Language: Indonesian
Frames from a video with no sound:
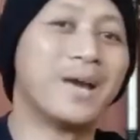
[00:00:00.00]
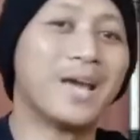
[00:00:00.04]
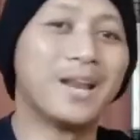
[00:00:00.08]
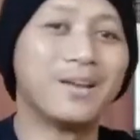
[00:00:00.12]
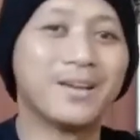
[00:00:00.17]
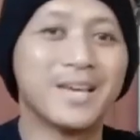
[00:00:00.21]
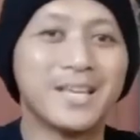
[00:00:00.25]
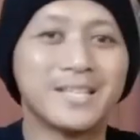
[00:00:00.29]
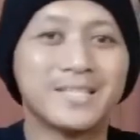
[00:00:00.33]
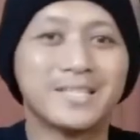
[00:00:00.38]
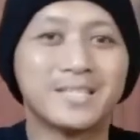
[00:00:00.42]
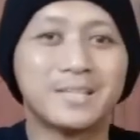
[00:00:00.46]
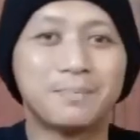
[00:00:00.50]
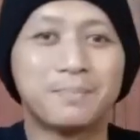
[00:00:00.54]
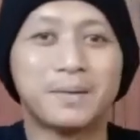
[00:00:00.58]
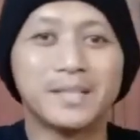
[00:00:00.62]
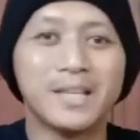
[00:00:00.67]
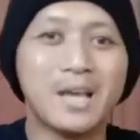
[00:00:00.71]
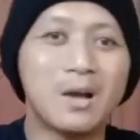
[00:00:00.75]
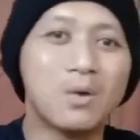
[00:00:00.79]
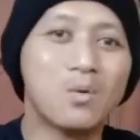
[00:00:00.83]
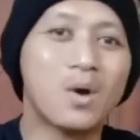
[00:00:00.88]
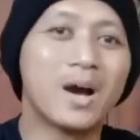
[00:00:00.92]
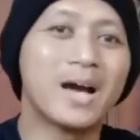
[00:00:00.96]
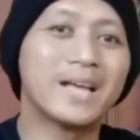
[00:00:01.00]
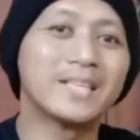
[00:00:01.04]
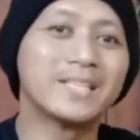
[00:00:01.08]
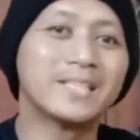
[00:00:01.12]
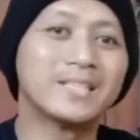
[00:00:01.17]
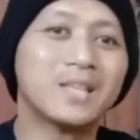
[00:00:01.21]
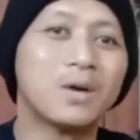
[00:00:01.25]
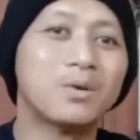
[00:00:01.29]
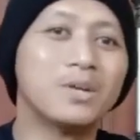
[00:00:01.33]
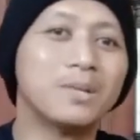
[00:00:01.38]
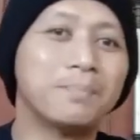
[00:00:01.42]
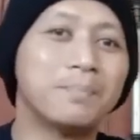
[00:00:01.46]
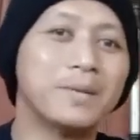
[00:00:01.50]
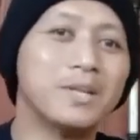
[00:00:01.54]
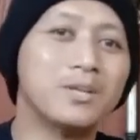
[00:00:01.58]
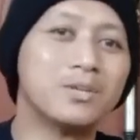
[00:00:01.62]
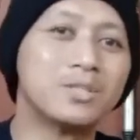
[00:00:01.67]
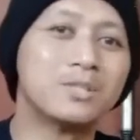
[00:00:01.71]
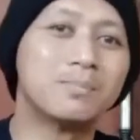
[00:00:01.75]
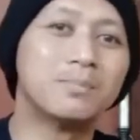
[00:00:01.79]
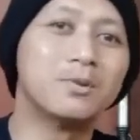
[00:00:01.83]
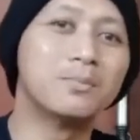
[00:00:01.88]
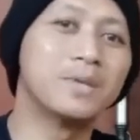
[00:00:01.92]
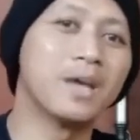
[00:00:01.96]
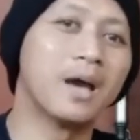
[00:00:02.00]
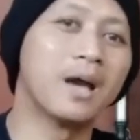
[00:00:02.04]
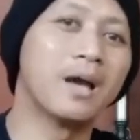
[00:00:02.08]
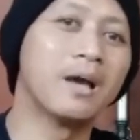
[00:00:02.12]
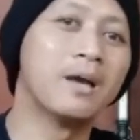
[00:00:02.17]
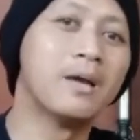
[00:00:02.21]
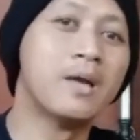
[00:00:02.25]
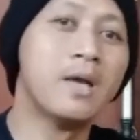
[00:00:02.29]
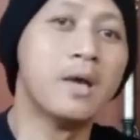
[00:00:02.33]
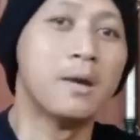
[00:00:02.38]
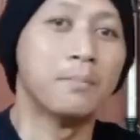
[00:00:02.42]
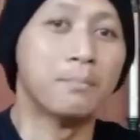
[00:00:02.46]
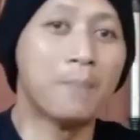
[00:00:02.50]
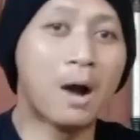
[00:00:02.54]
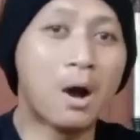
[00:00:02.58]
Hello guys, seperti yang gua kasih tahu di video sebelumnya,